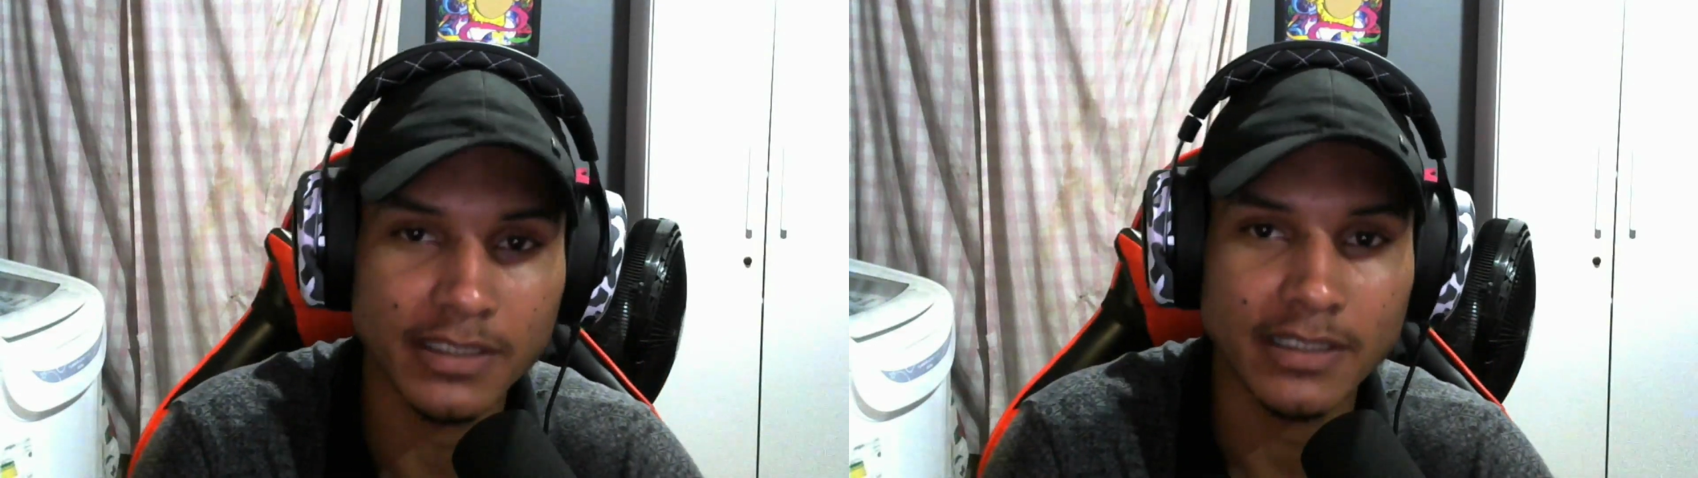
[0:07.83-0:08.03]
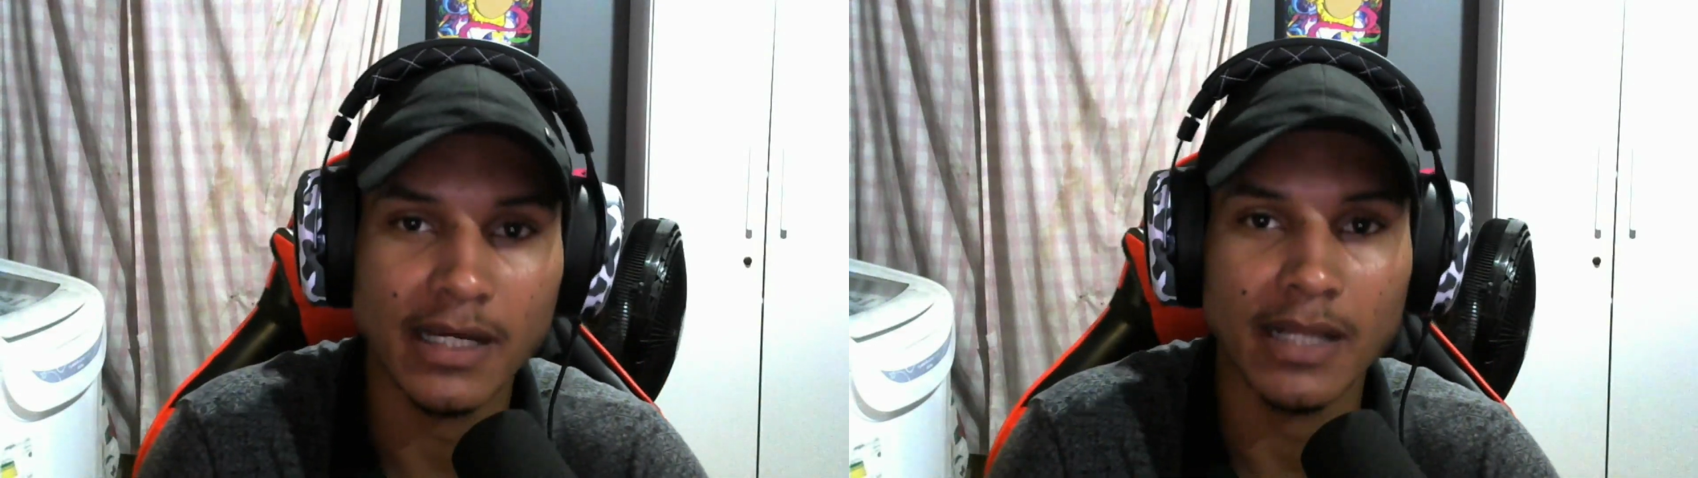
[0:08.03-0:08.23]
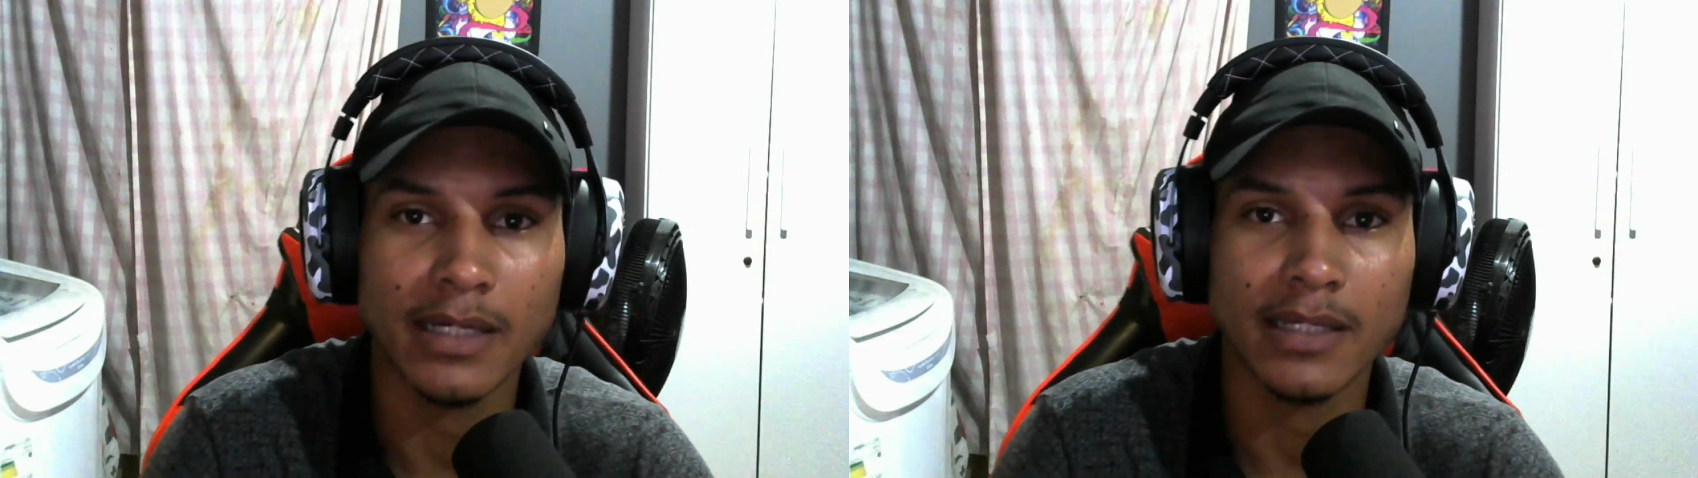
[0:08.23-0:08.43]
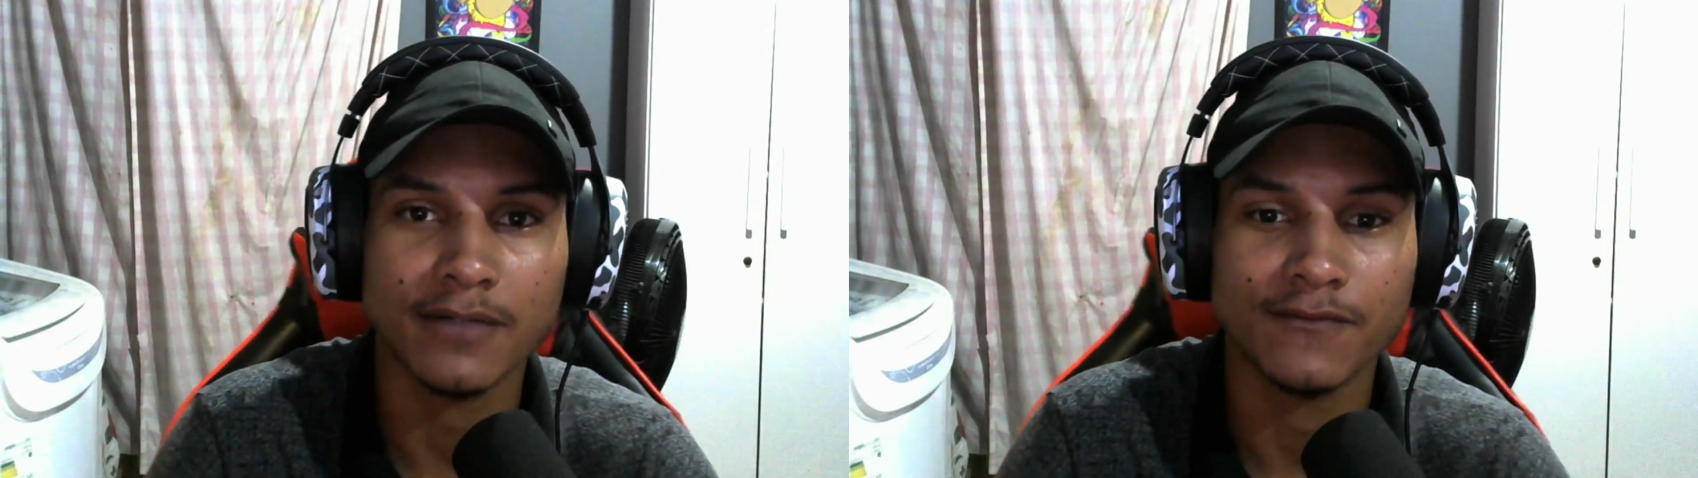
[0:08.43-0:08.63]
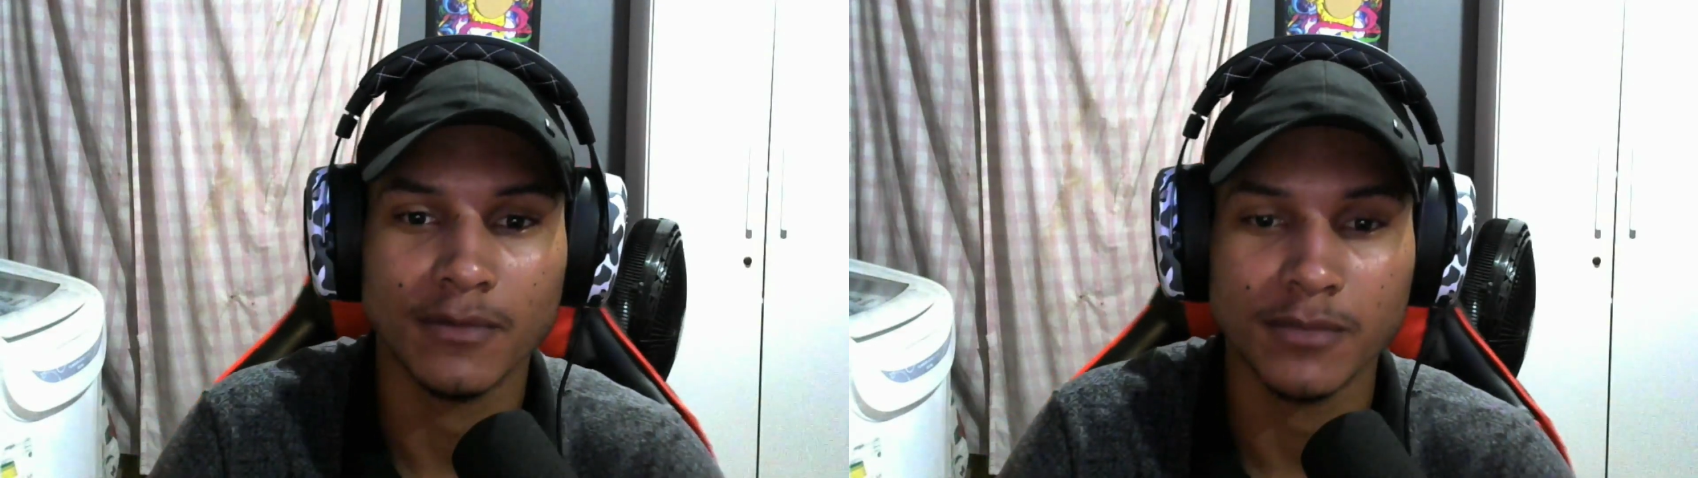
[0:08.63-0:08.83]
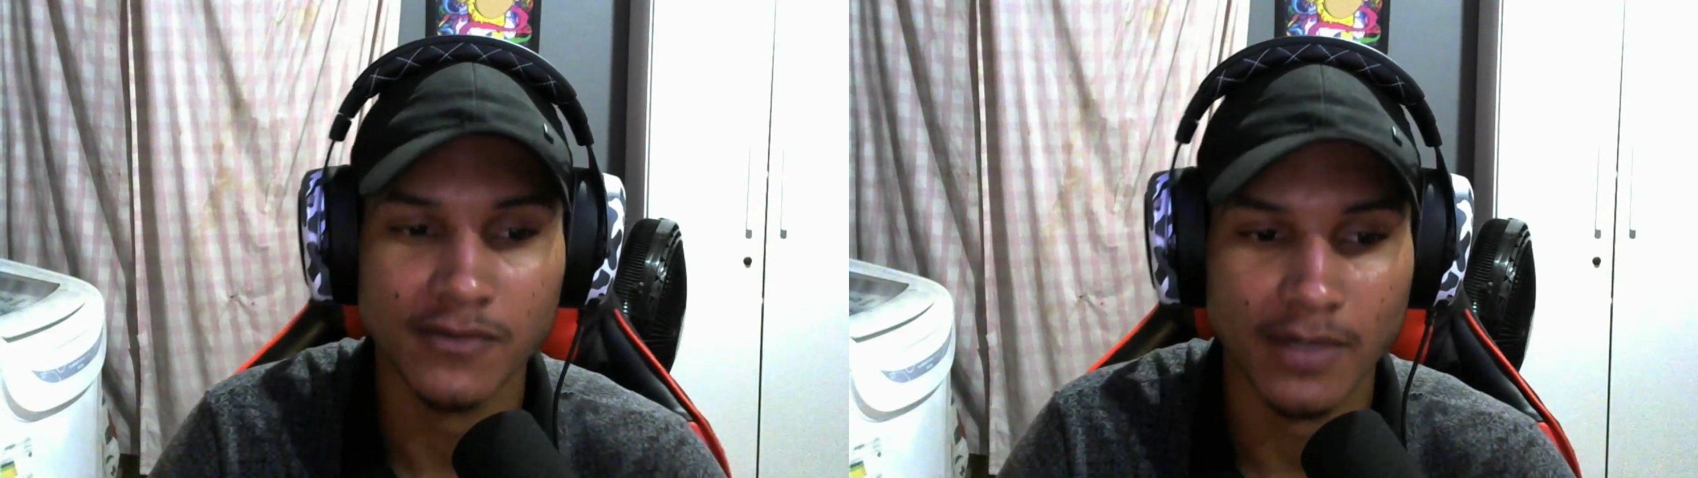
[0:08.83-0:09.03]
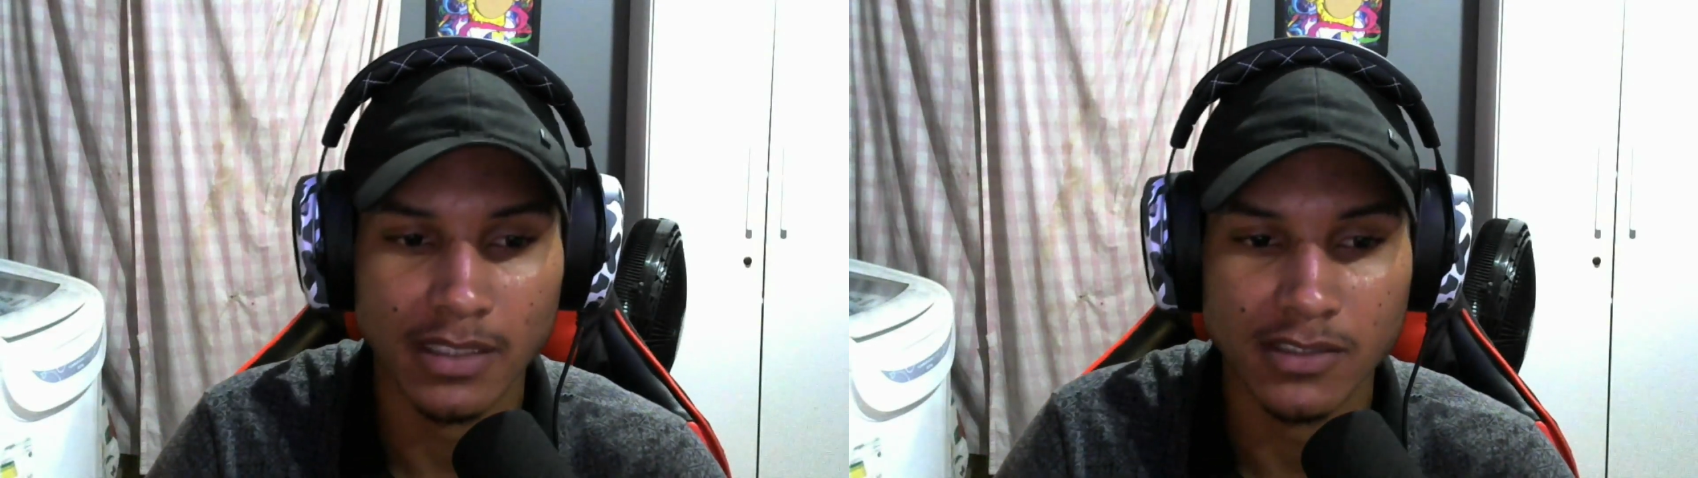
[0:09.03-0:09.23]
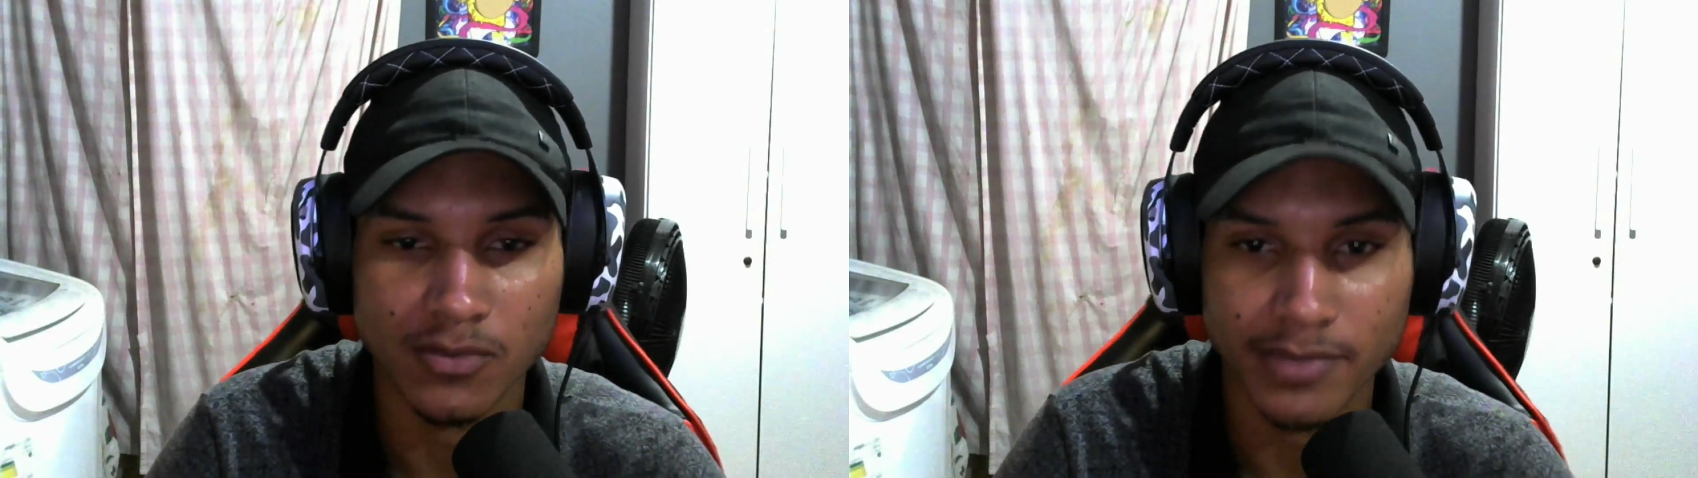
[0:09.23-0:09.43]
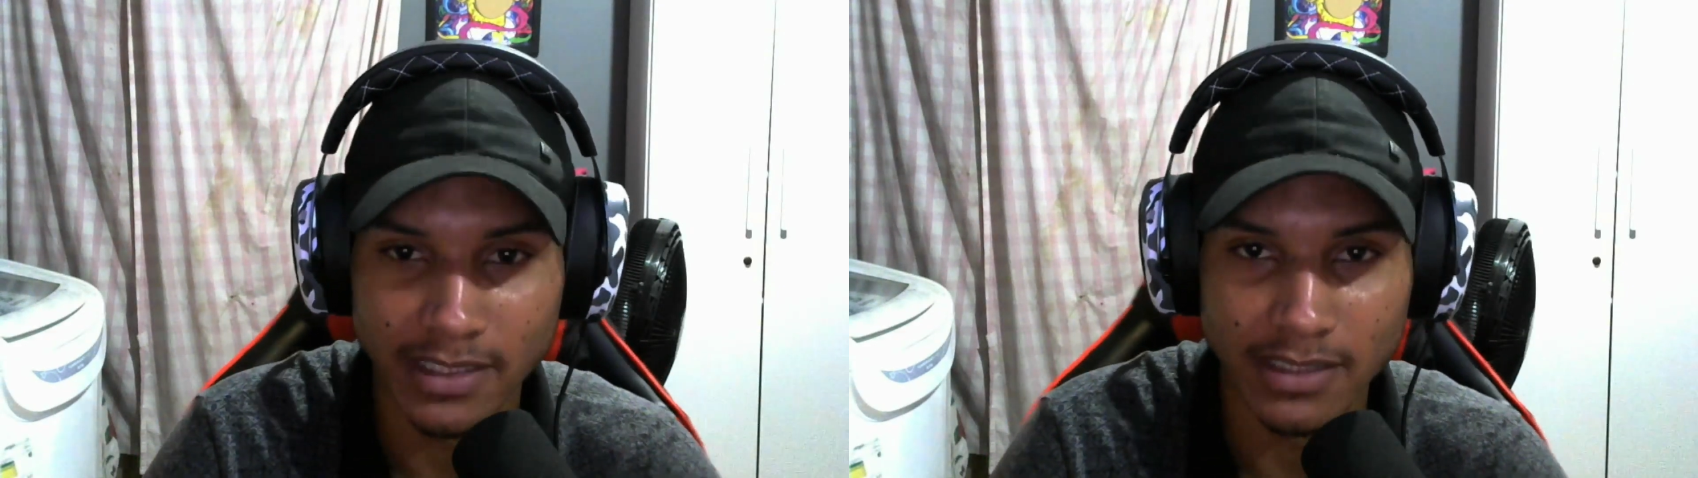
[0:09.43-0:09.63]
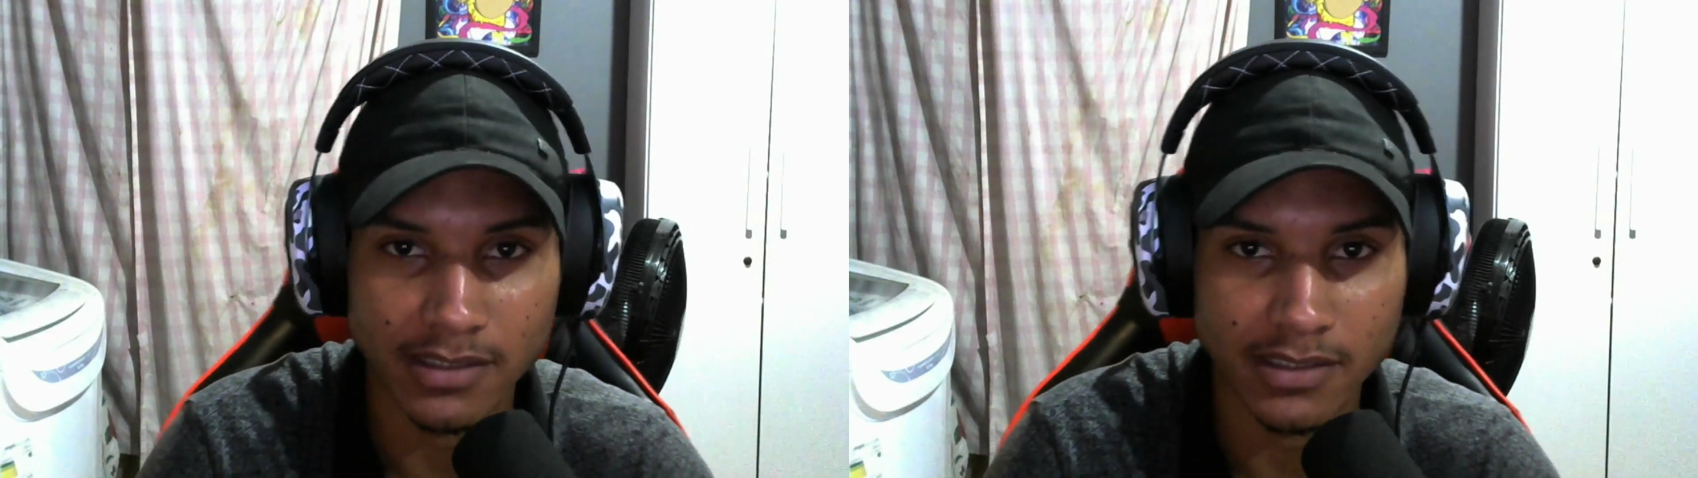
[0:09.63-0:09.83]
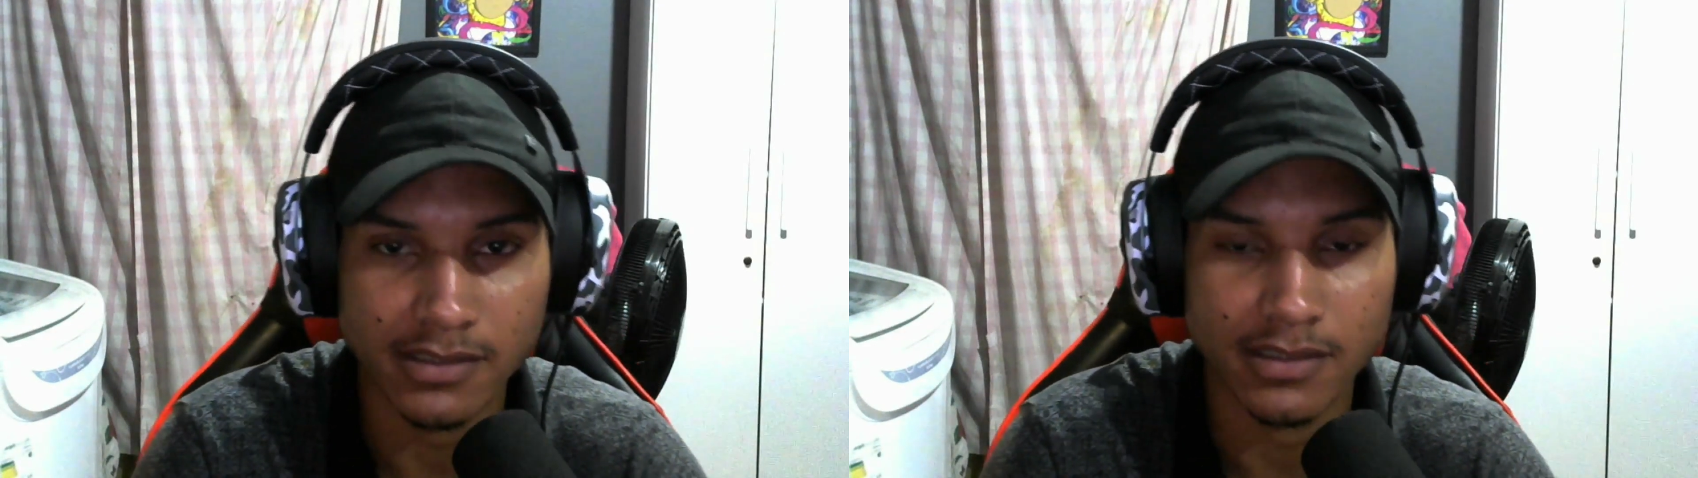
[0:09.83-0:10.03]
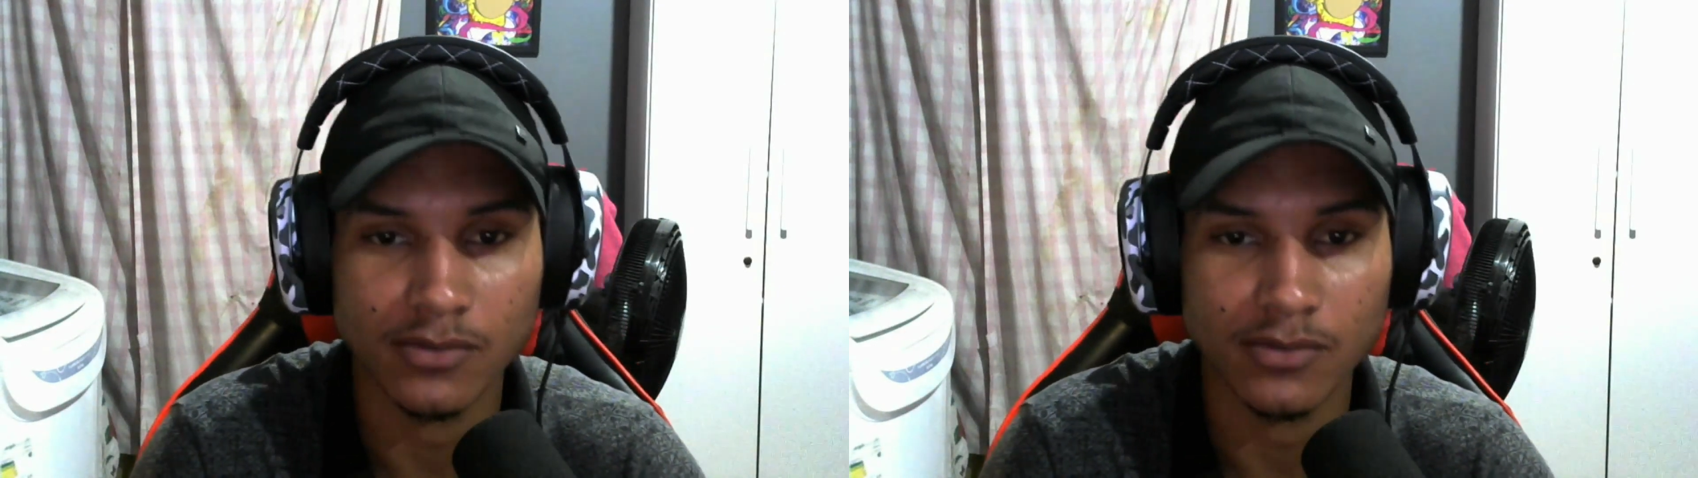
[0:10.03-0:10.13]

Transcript: E galera, vamos falar sobre a lista